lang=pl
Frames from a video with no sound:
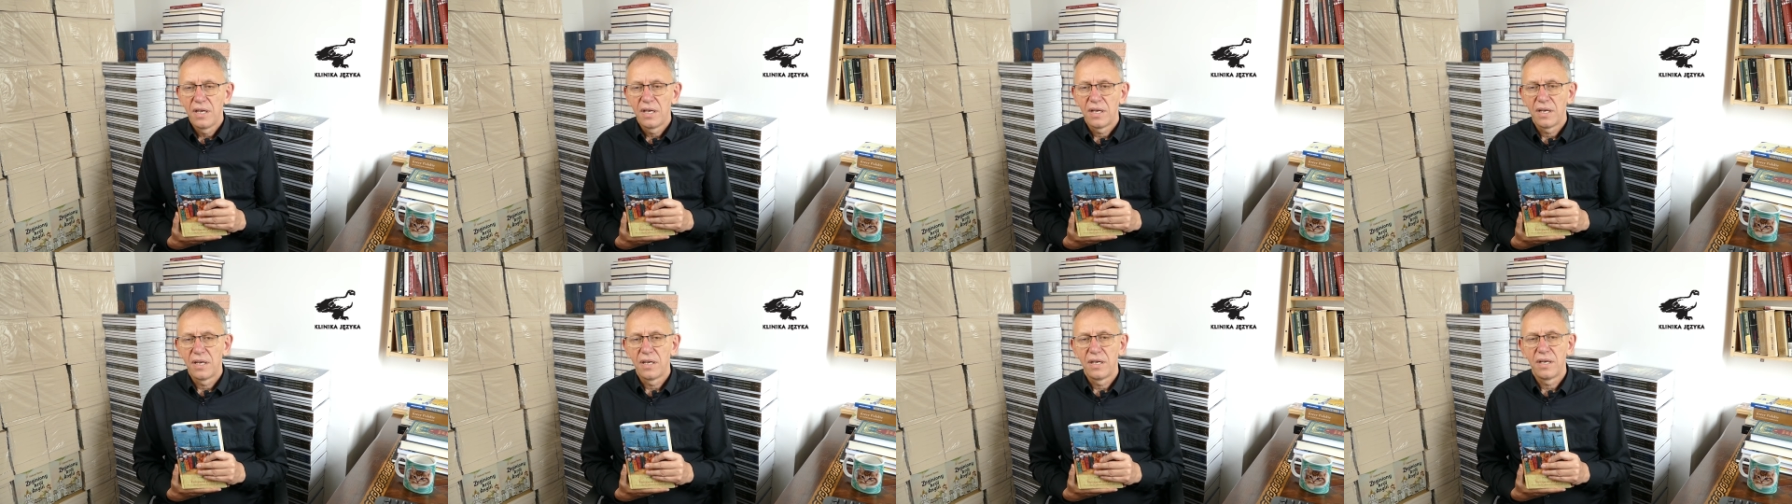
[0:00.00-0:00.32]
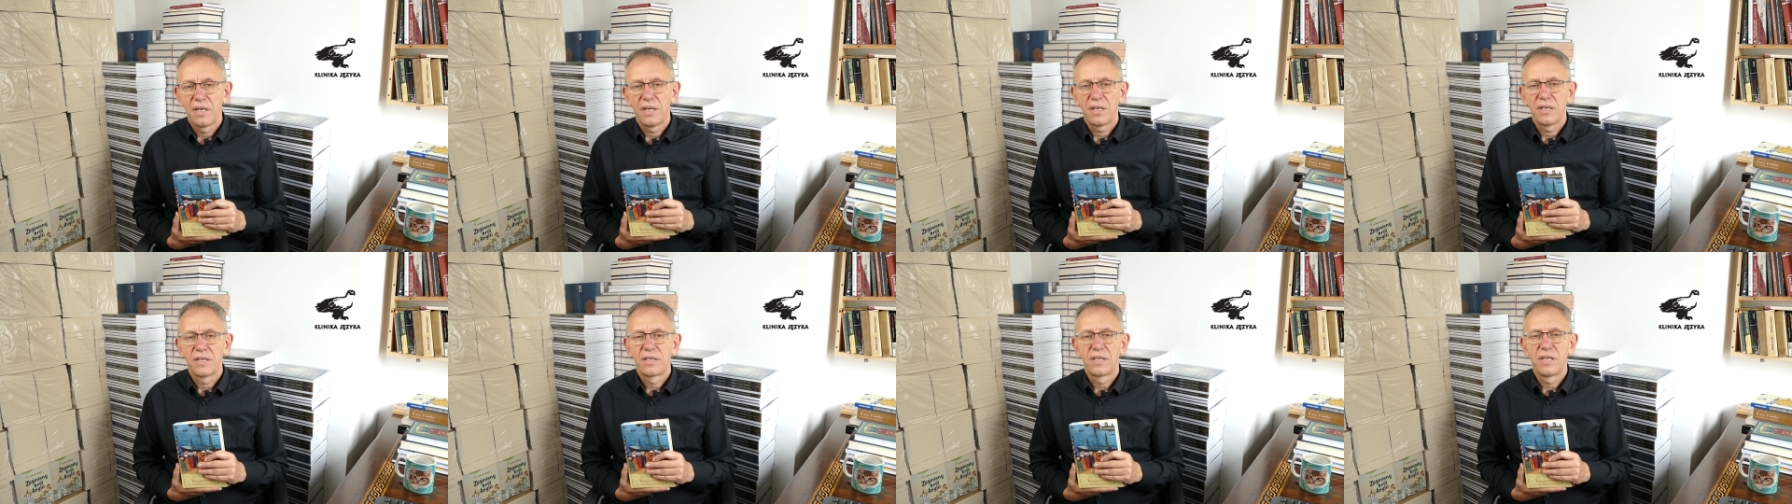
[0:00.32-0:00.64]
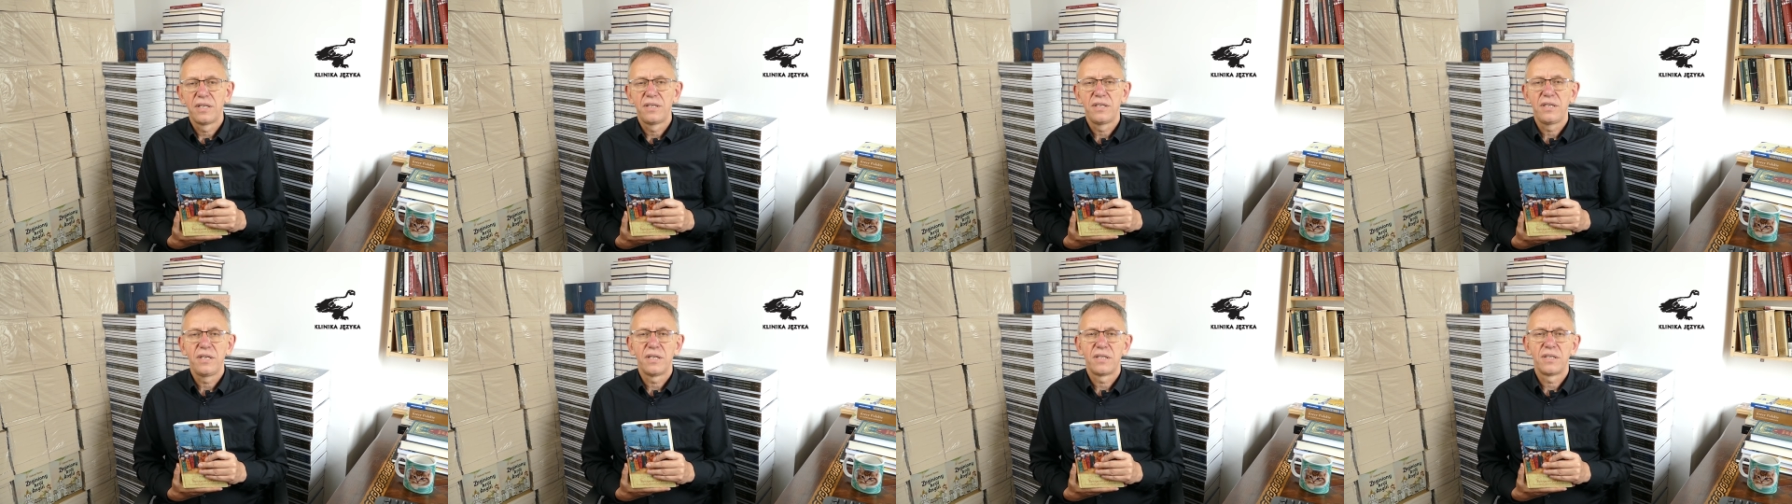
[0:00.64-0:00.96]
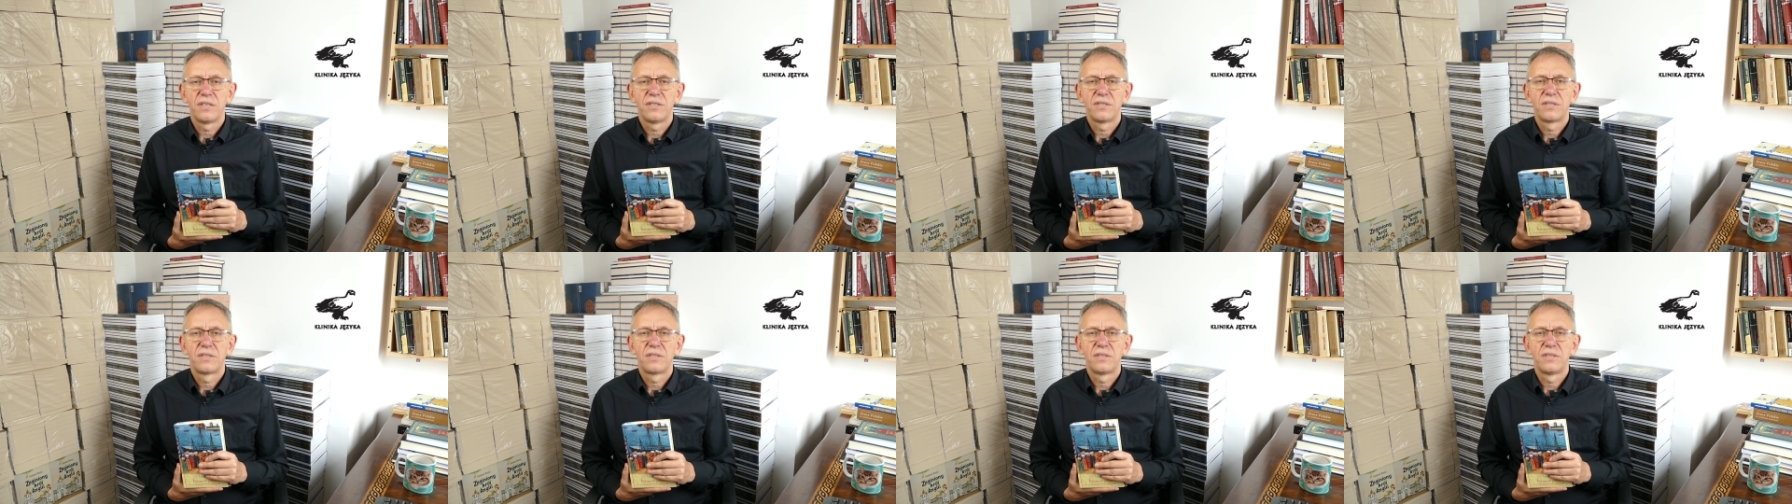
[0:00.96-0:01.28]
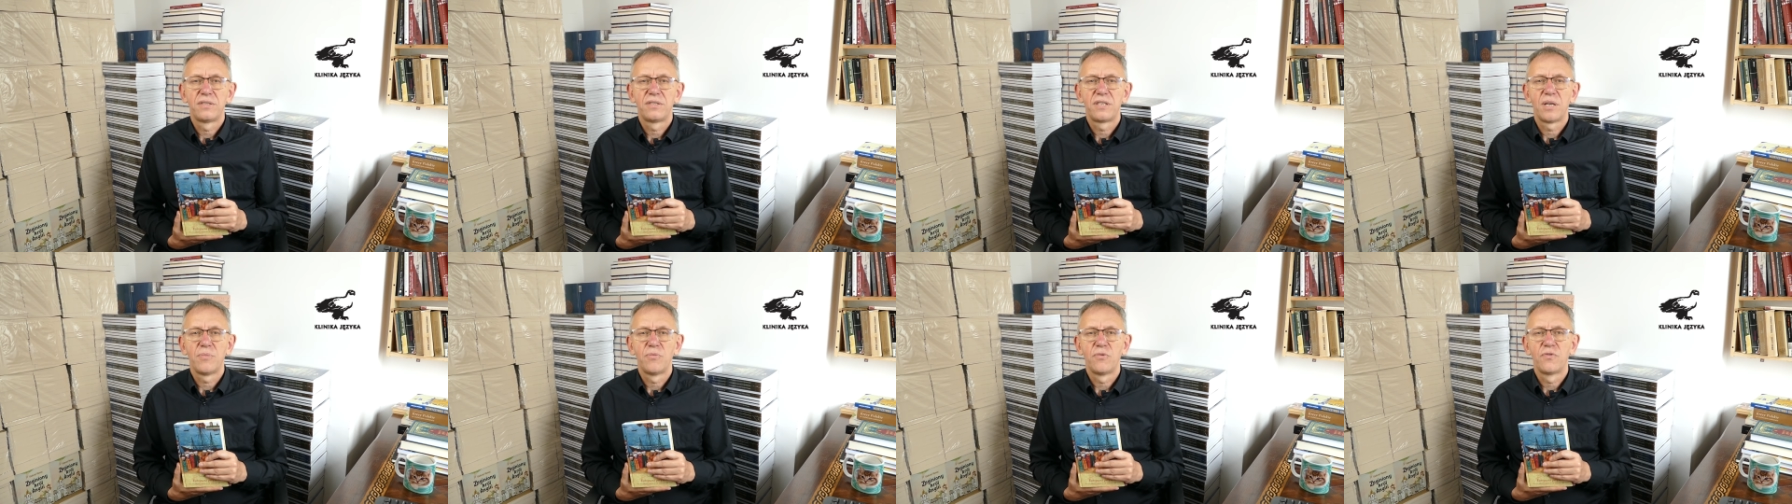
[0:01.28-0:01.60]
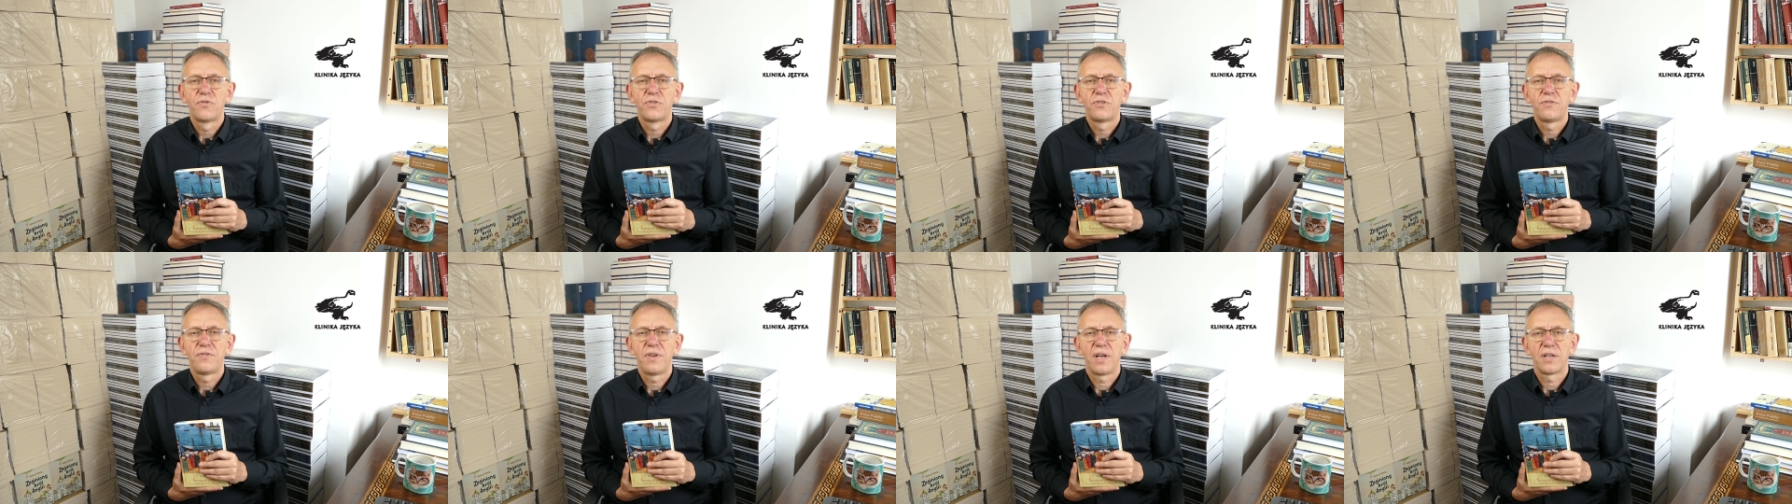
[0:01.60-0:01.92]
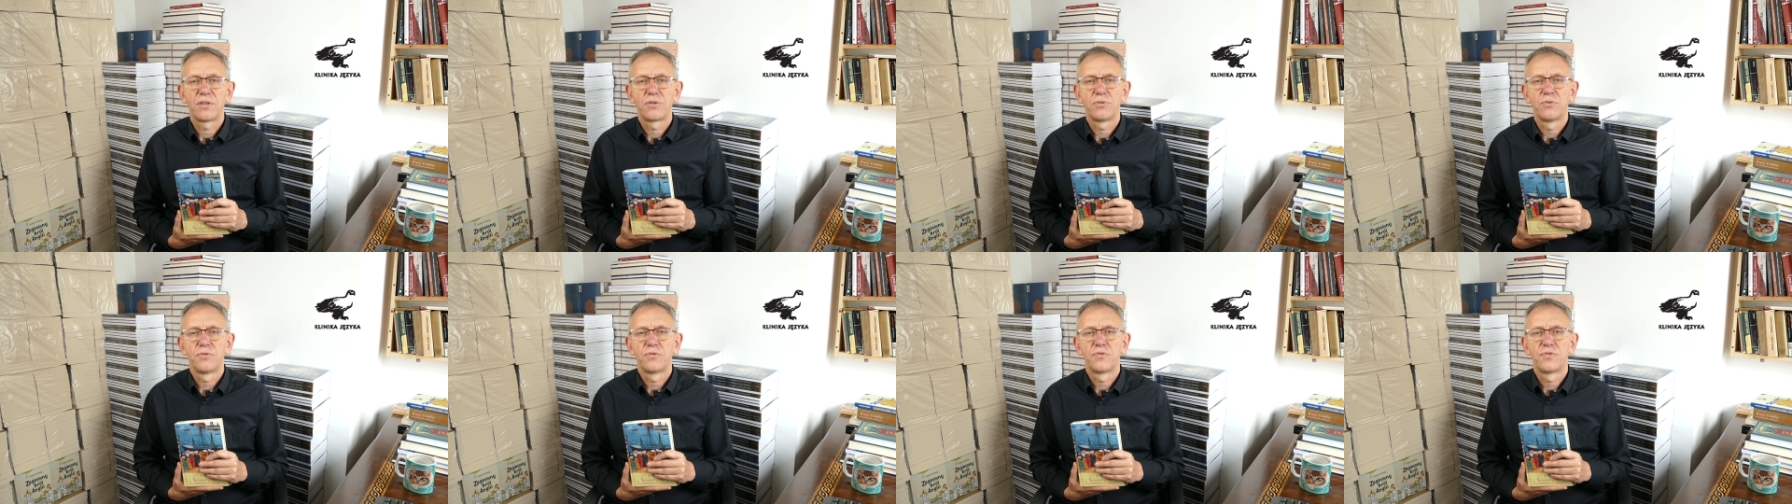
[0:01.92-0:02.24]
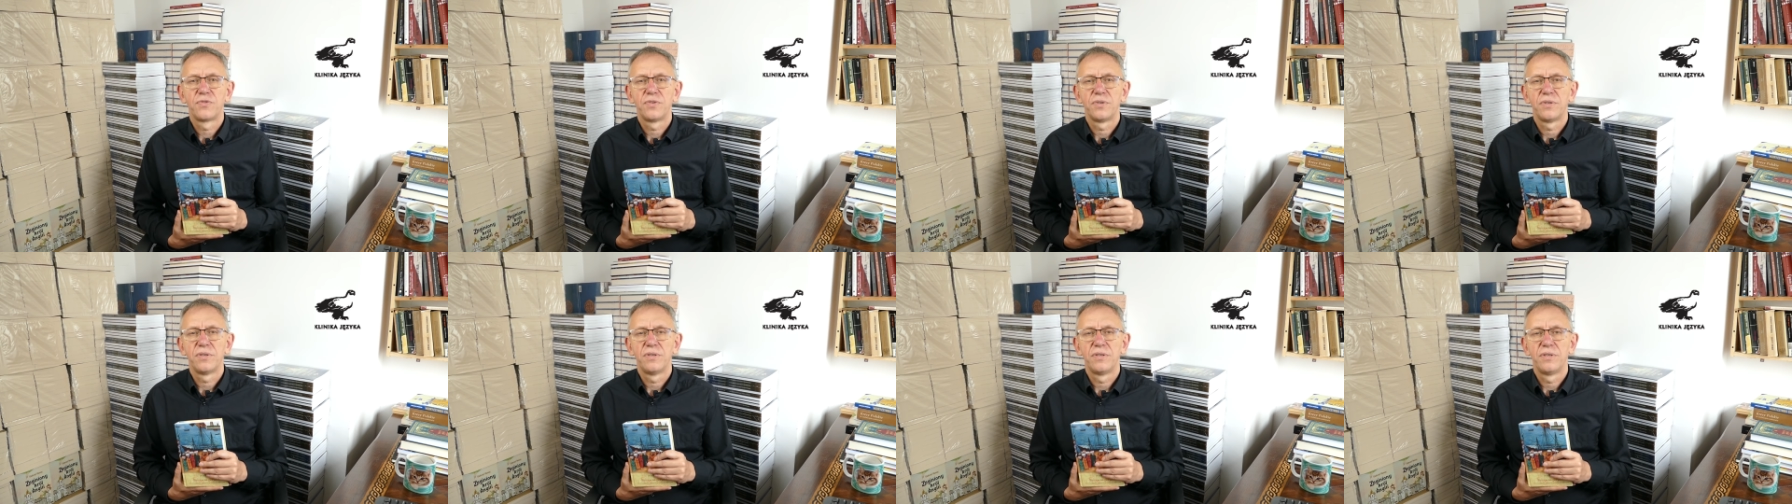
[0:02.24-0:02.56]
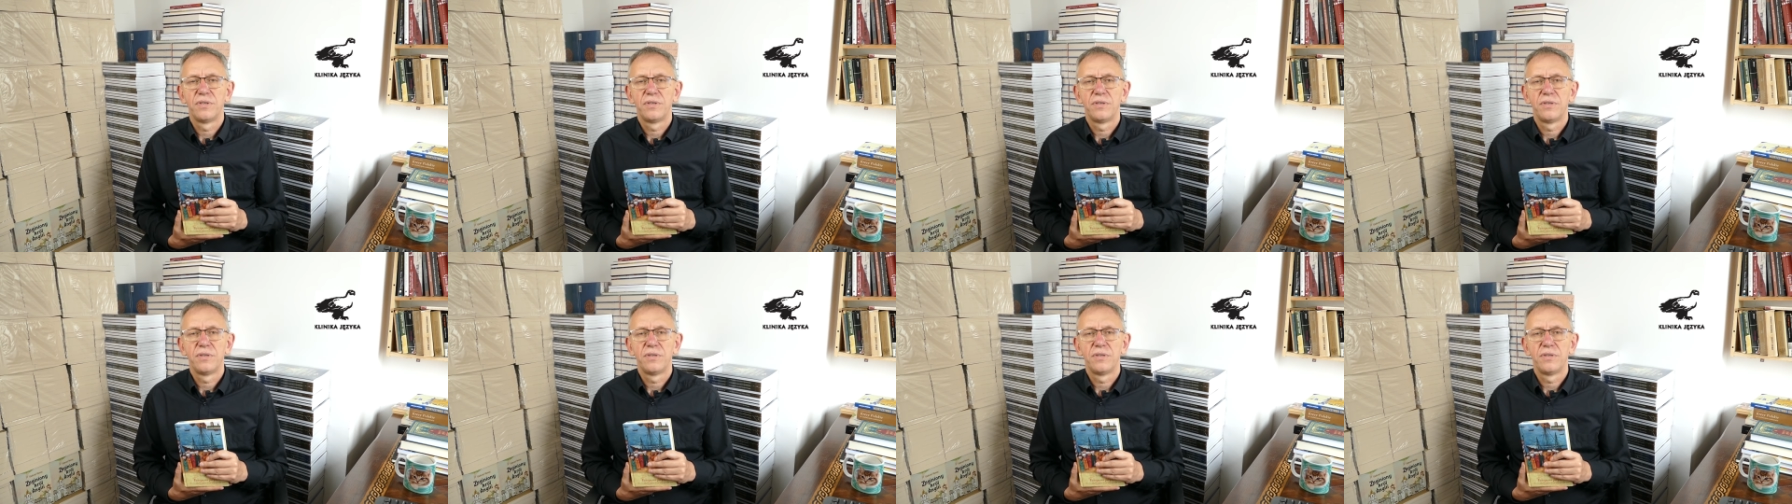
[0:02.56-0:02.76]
e, kiedy jeden z systemów światów e,